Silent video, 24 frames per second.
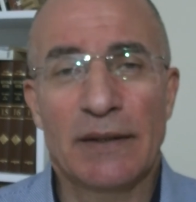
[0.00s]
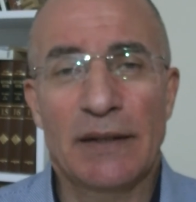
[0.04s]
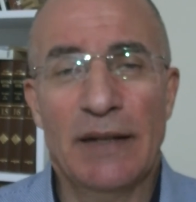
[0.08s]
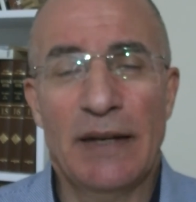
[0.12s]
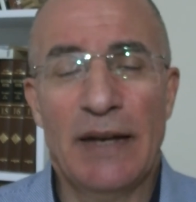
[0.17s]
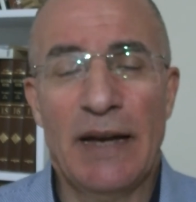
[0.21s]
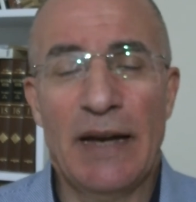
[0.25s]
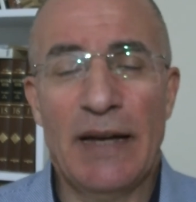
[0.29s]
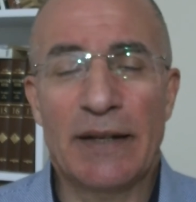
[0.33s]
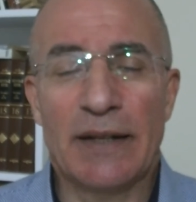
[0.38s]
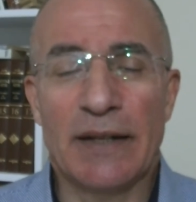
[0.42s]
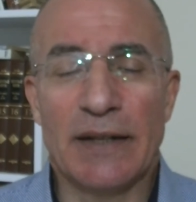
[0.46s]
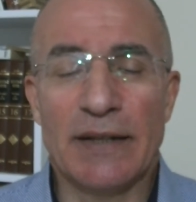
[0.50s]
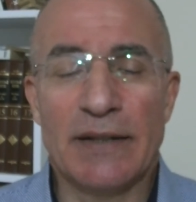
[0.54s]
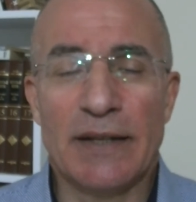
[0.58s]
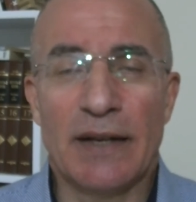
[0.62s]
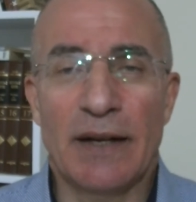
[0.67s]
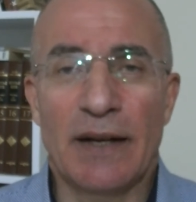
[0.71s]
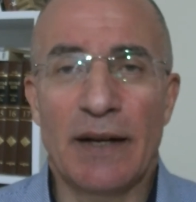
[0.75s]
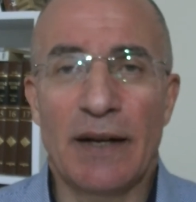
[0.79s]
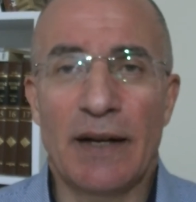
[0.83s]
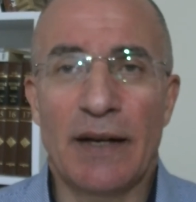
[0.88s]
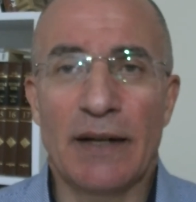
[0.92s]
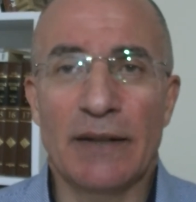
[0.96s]
Herkese
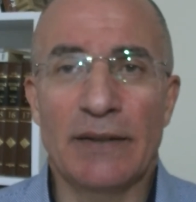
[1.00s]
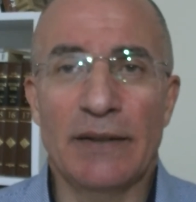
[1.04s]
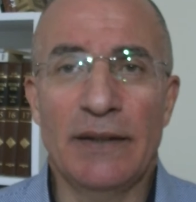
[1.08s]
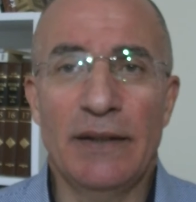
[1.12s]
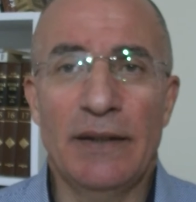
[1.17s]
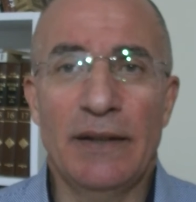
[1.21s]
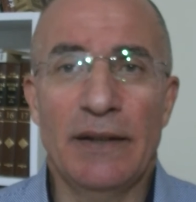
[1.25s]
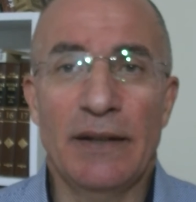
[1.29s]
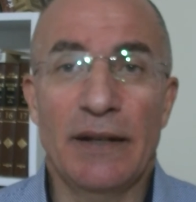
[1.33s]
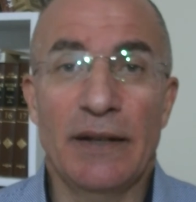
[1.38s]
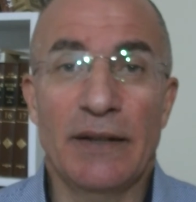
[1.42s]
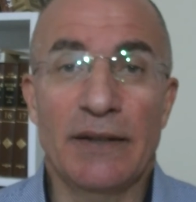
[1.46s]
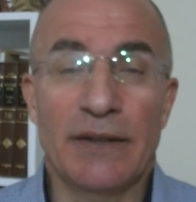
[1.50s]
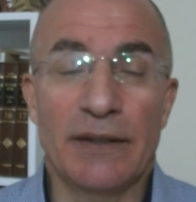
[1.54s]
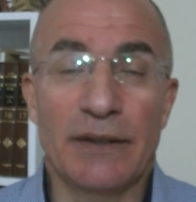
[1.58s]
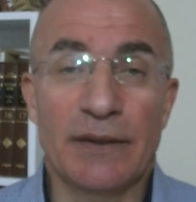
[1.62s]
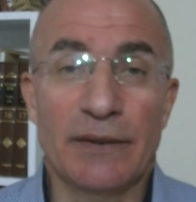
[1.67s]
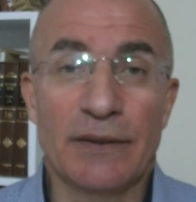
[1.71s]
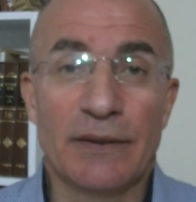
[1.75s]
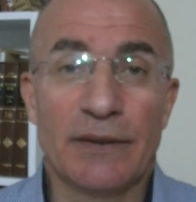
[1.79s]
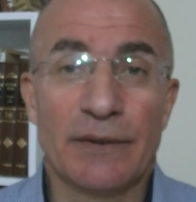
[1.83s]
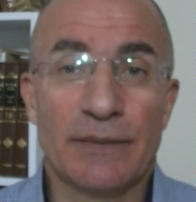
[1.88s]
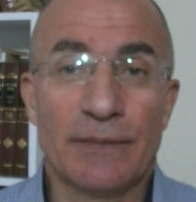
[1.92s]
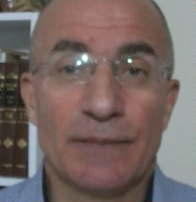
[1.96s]
adil,
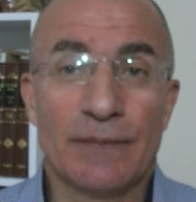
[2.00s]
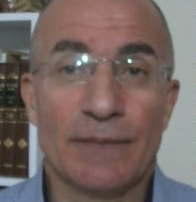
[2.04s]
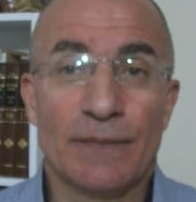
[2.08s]
eşit,